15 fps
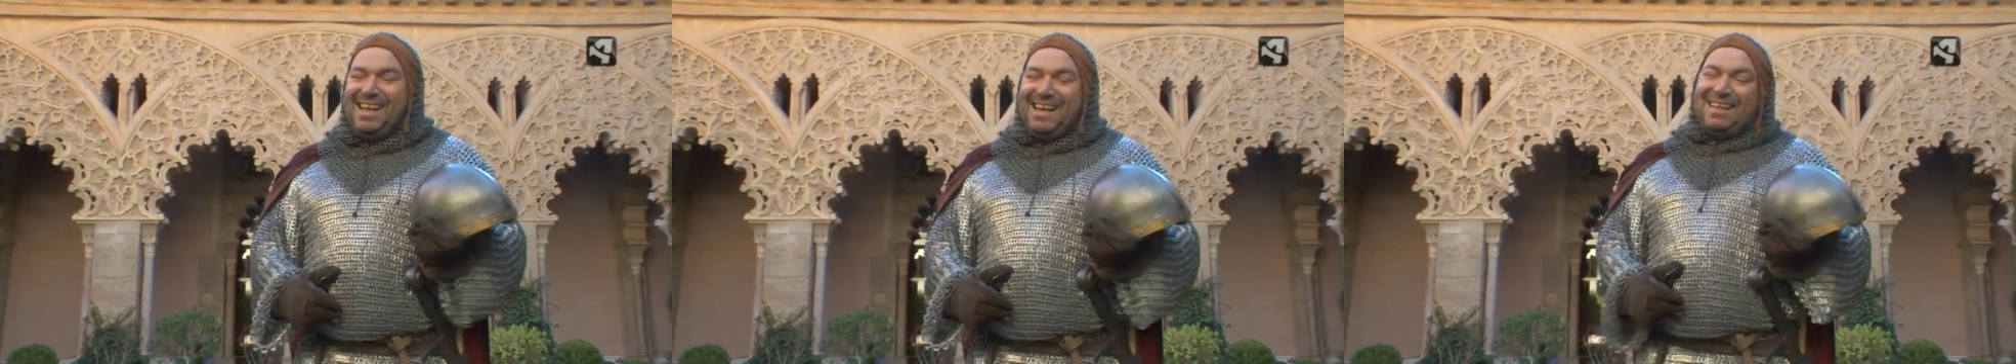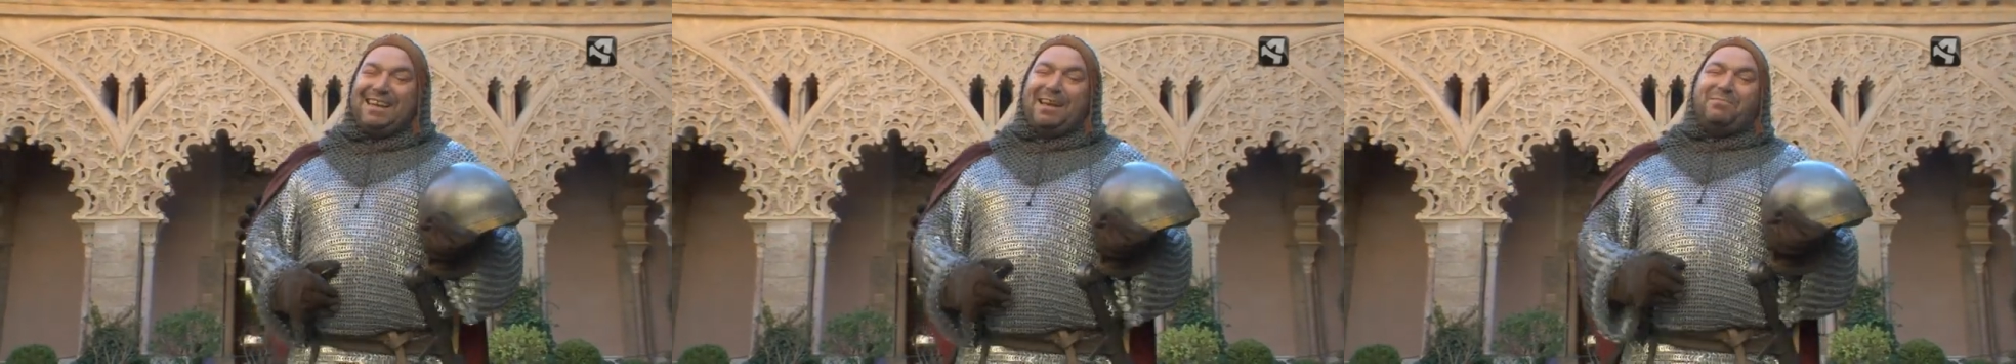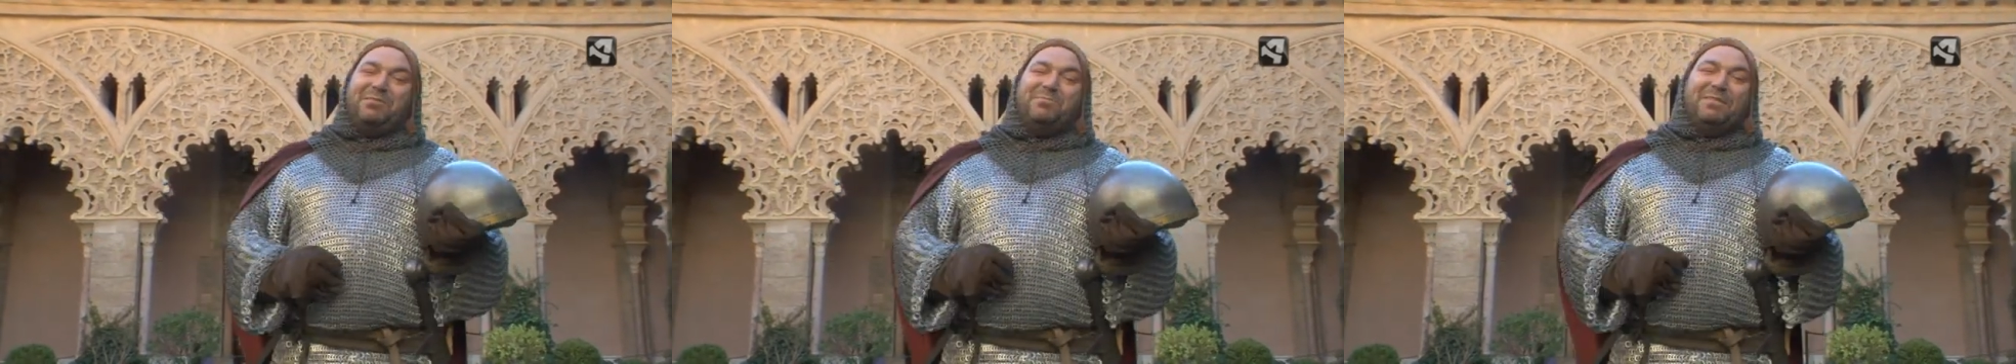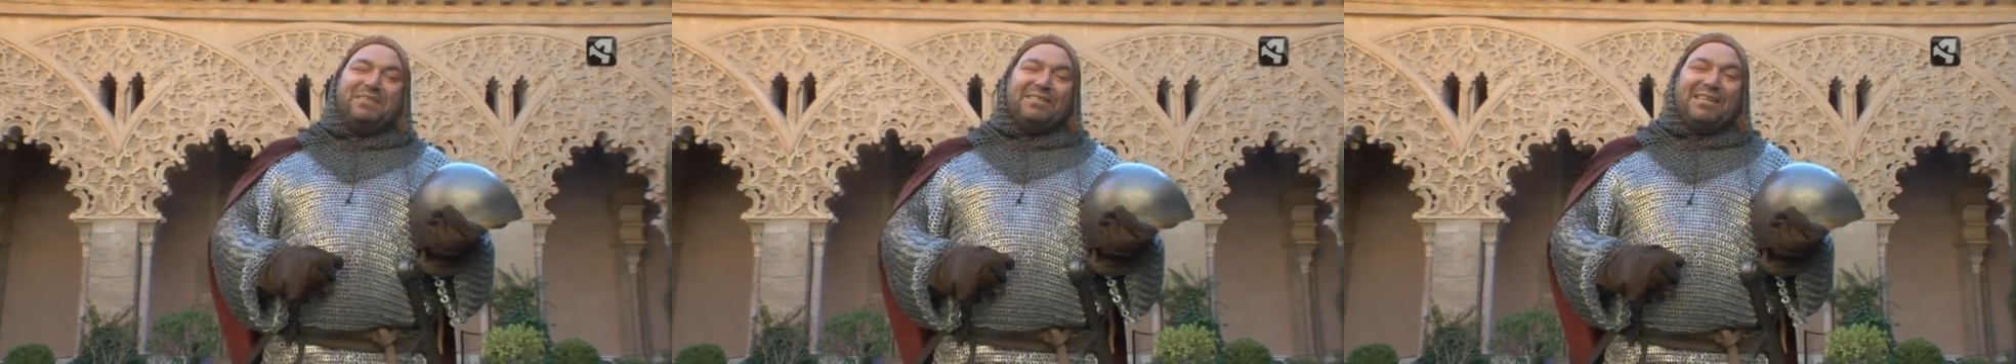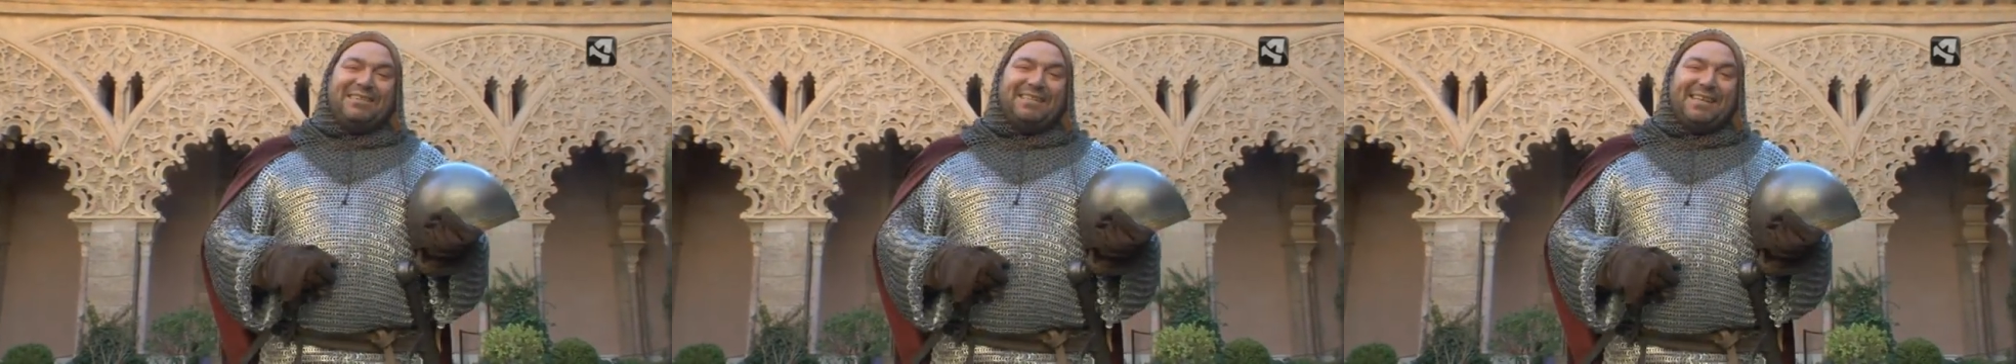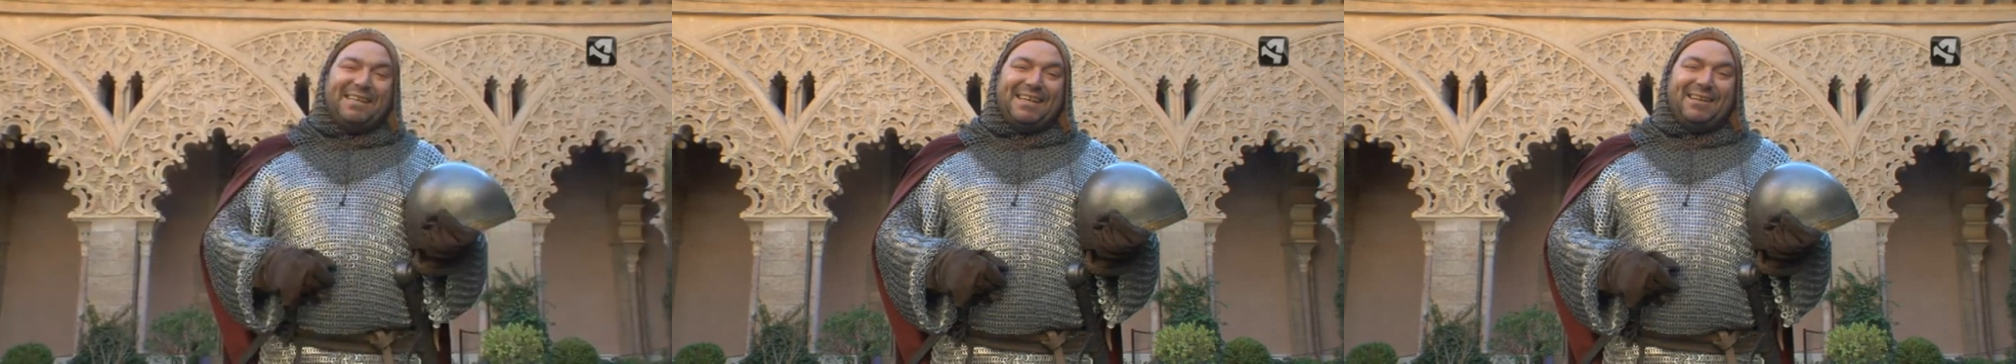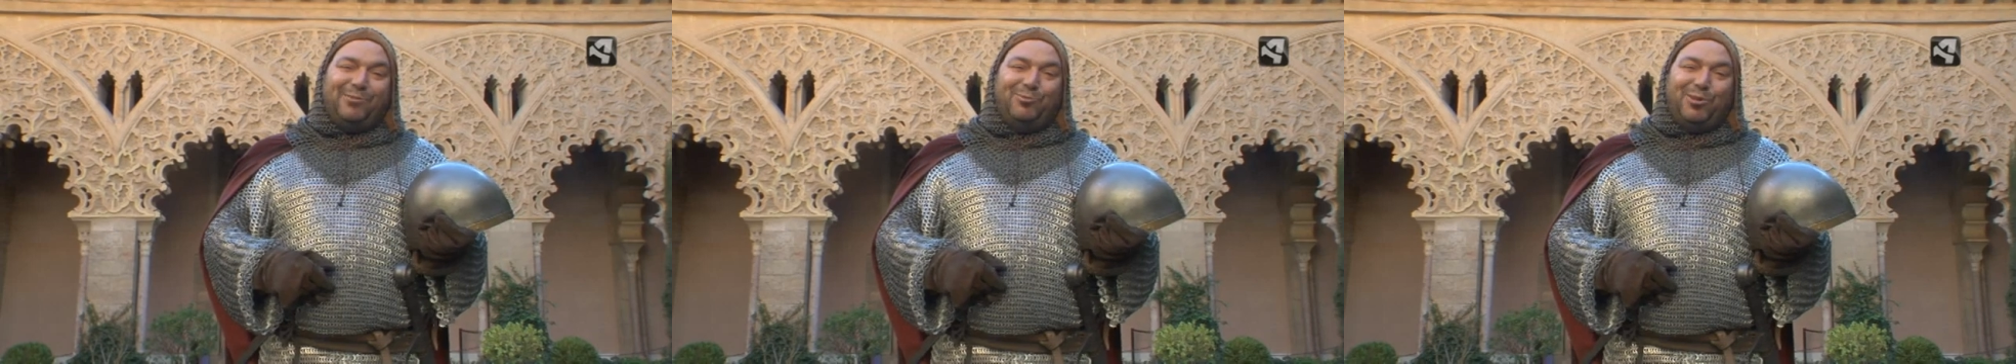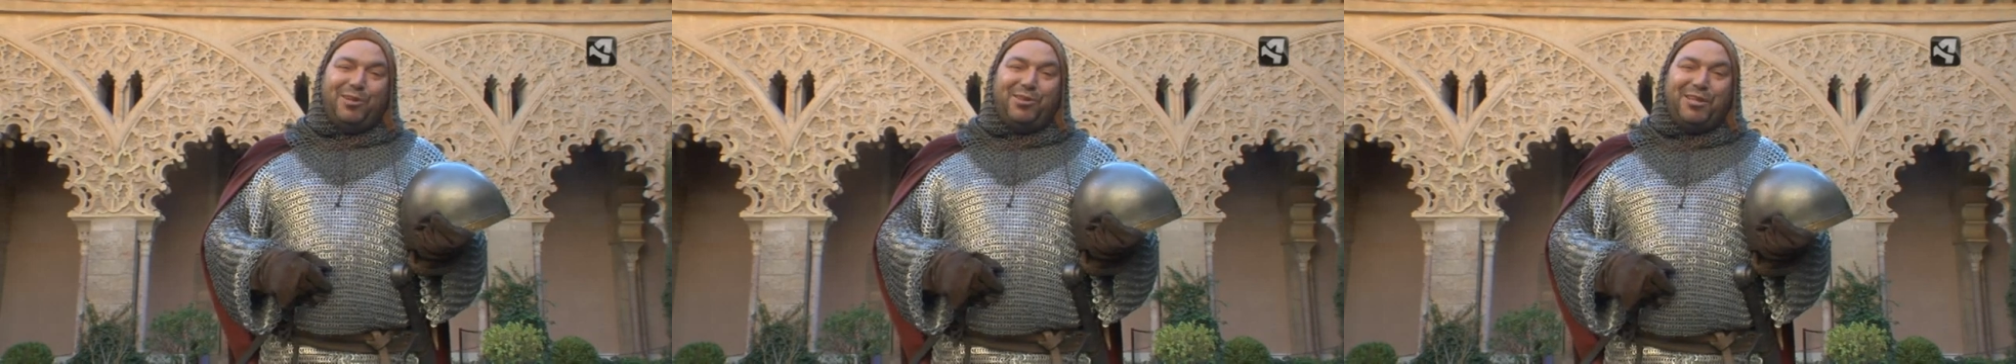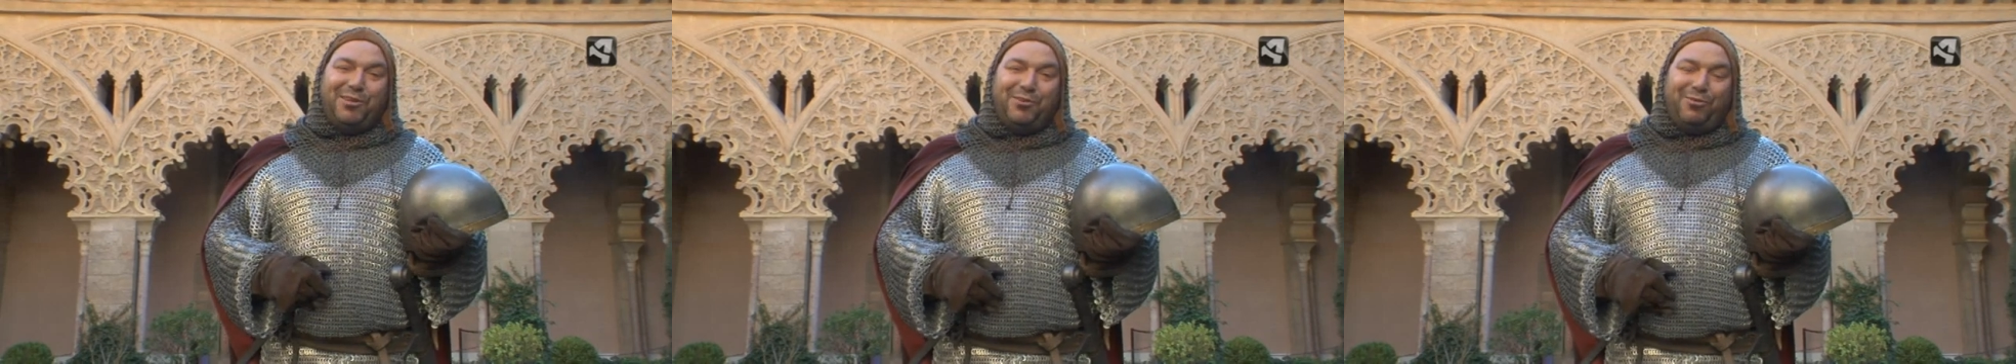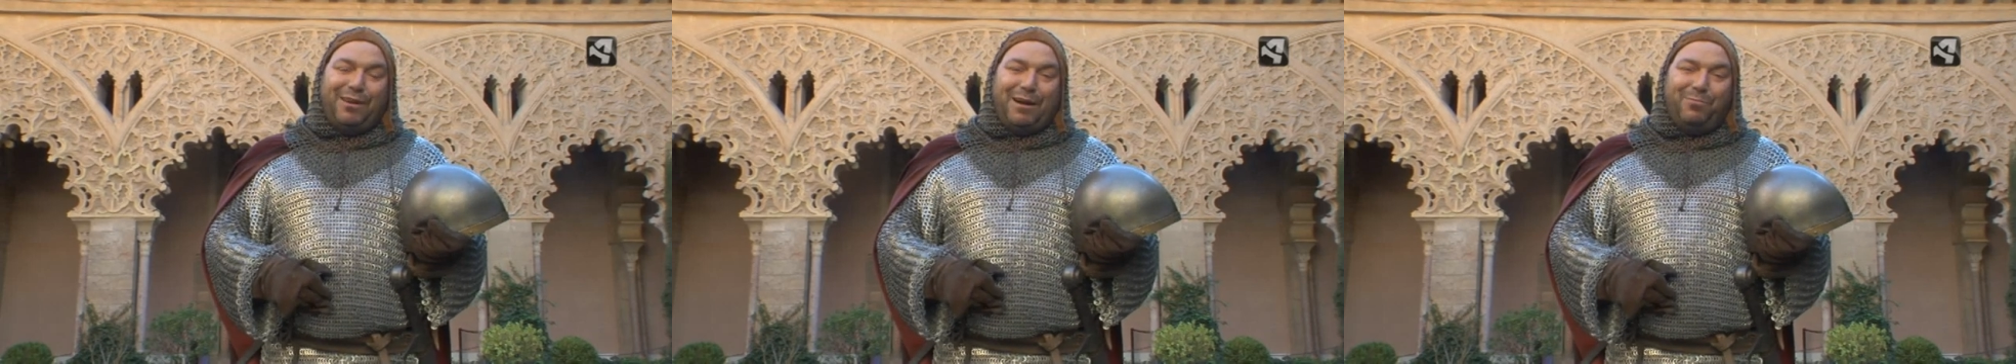Es la misma estrategia que utilicé
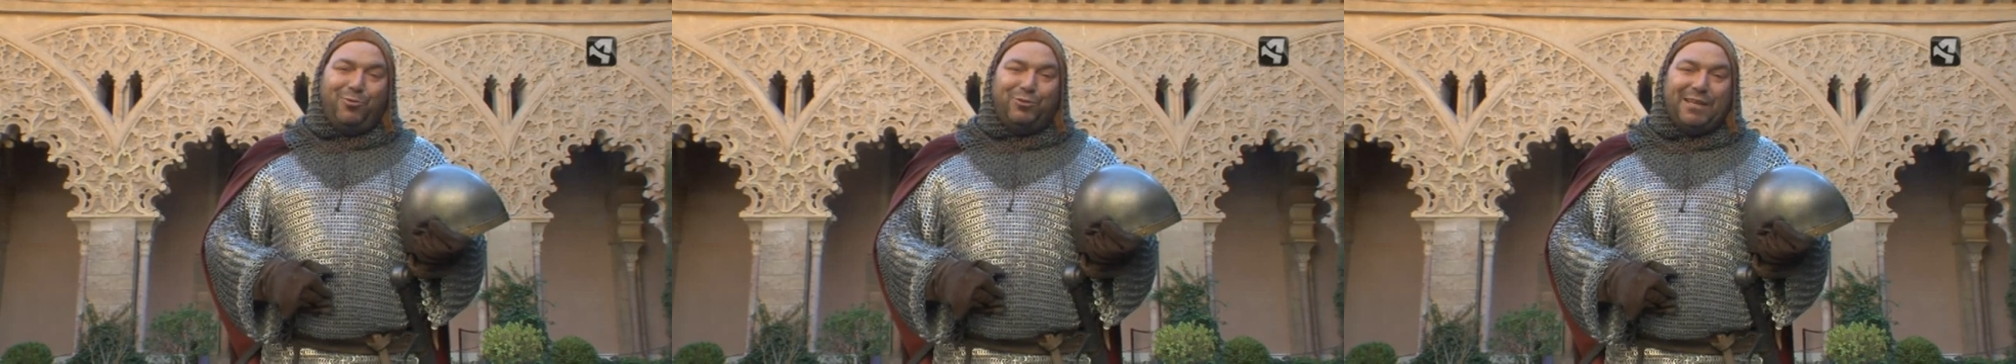yo con al